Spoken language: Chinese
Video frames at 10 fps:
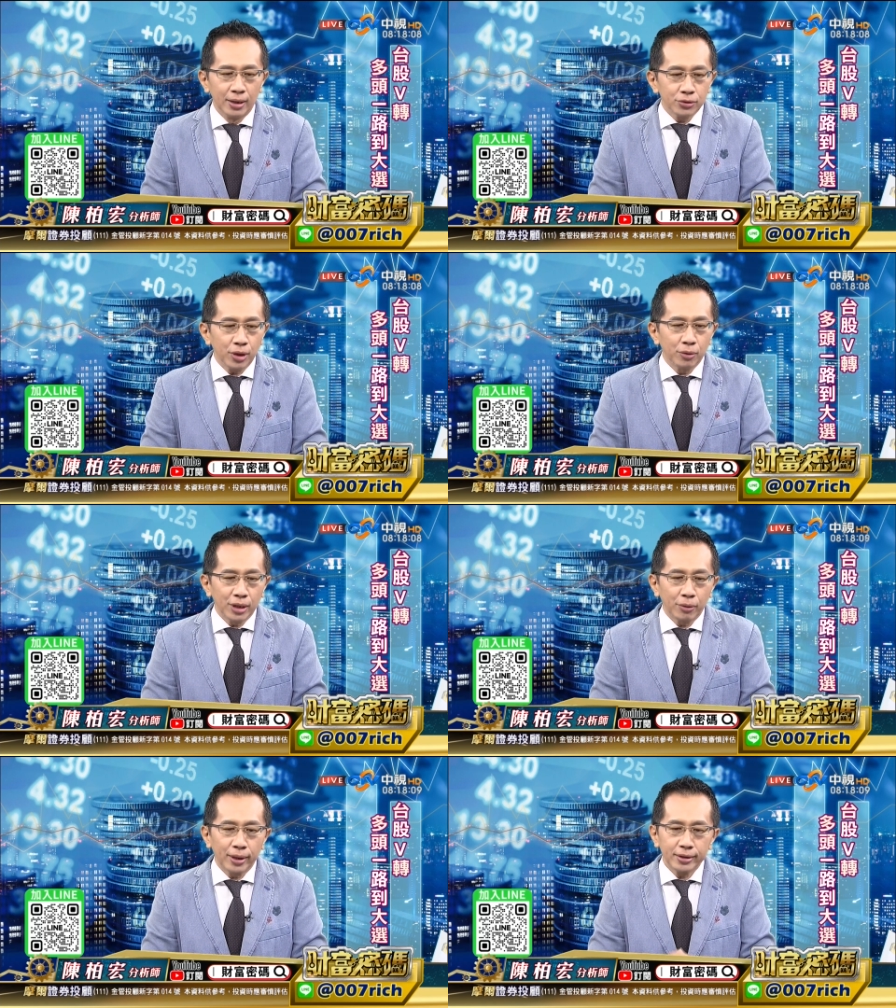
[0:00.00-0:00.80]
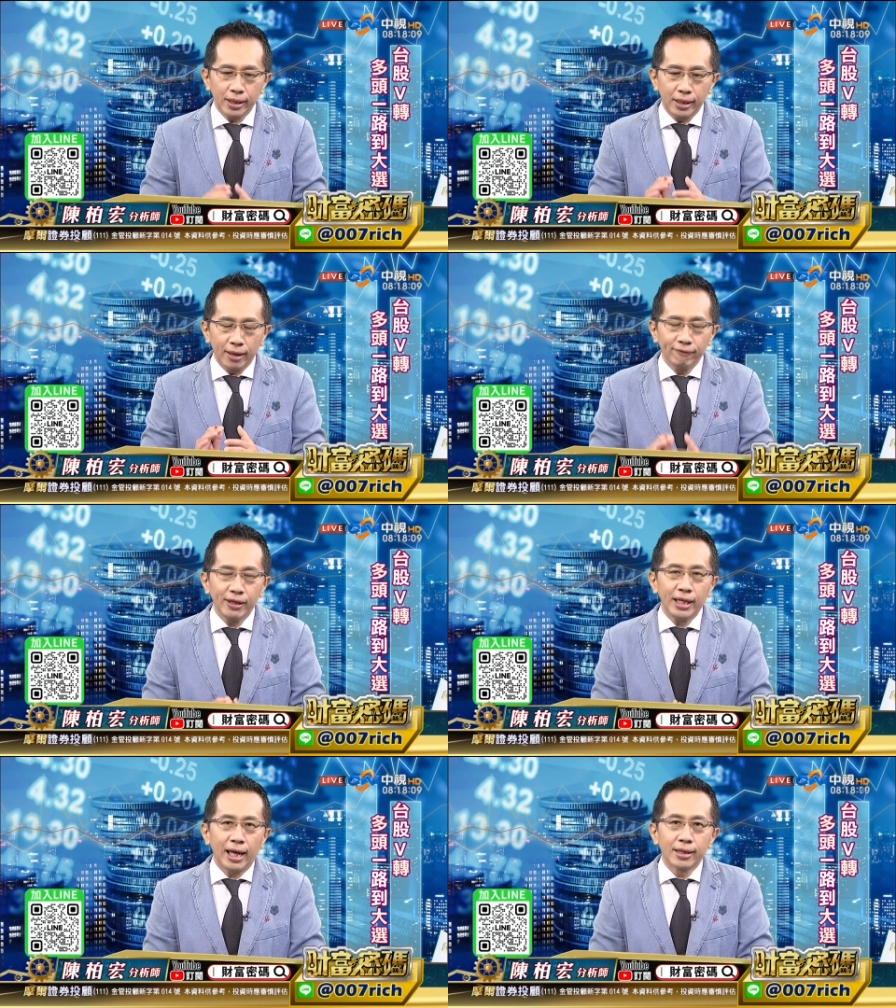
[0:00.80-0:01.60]
所以我认为以
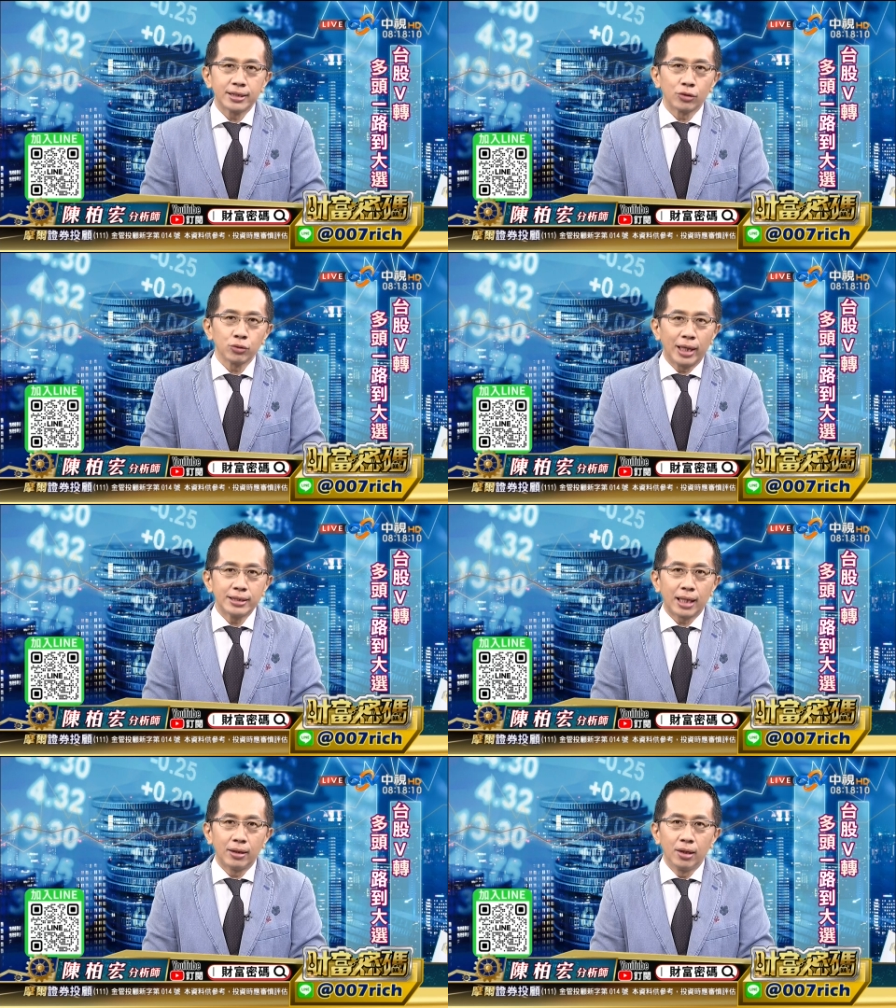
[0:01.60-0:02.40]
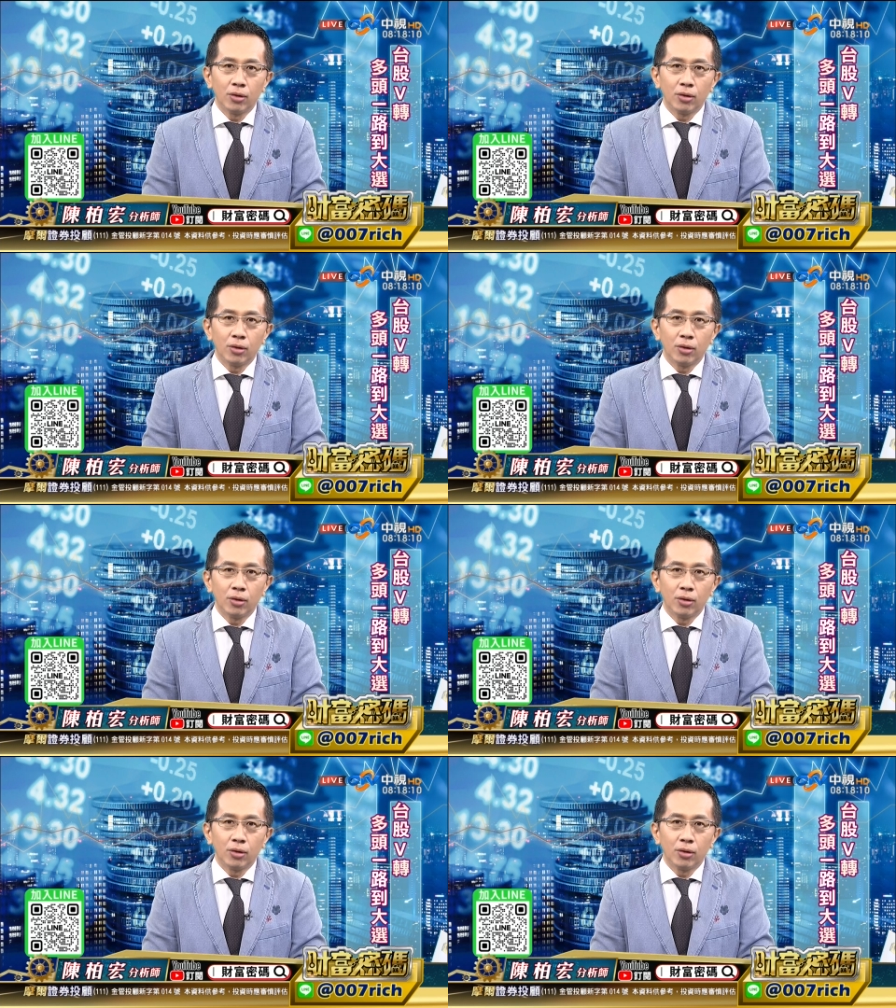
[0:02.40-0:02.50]
Nvidia 的角度来讲，